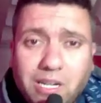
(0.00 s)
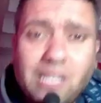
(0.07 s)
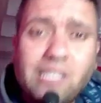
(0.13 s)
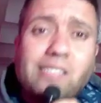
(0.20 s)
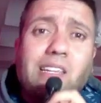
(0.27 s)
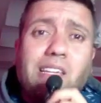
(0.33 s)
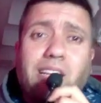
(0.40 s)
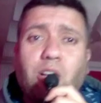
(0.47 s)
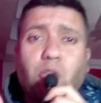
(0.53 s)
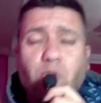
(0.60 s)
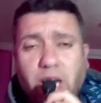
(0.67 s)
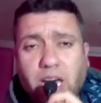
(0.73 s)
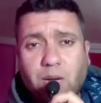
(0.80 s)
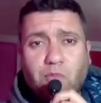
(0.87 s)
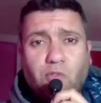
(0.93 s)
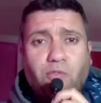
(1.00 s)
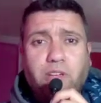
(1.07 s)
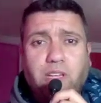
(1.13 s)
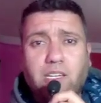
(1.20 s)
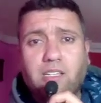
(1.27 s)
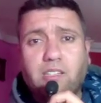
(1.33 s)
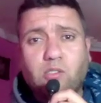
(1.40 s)
هذا من الناس اللي كانوا
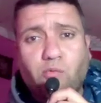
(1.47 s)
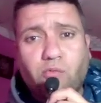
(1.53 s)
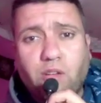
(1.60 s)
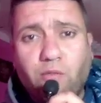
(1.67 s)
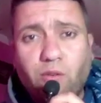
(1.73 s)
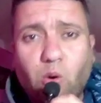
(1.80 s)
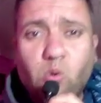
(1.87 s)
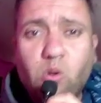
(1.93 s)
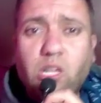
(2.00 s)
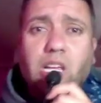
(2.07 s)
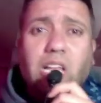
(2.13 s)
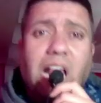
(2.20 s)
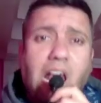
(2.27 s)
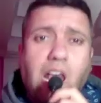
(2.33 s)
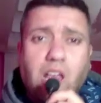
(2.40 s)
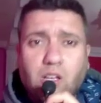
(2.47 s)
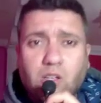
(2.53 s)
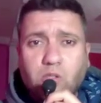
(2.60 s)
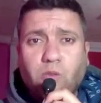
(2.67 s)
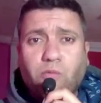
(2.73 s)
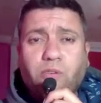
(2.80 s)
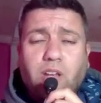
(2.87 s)
يحاربوا في سفيان فيغولي
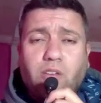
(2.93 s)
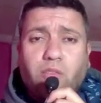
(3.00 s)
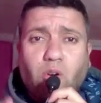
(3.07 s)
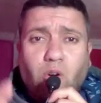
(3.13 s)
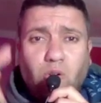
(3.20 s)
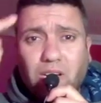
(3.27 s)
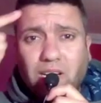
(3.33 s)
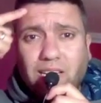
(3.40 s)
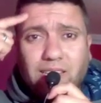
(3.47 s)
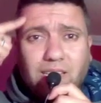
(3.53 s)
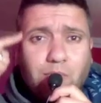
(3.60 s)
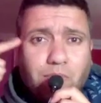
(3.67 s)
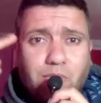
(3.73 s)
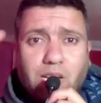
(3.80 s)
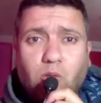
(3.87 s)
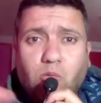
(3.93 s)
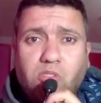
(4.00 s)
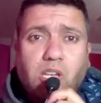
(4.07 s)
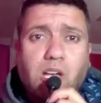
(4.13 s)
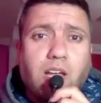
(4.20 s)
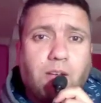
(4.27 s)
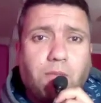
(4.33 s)
سفيان فيغولي اللي الدم
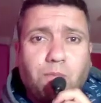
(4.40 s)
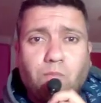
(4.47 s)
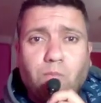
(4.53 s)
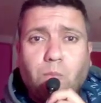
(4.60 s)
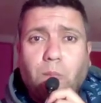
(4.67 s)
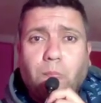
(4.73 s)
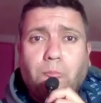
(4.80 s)
تاعو سال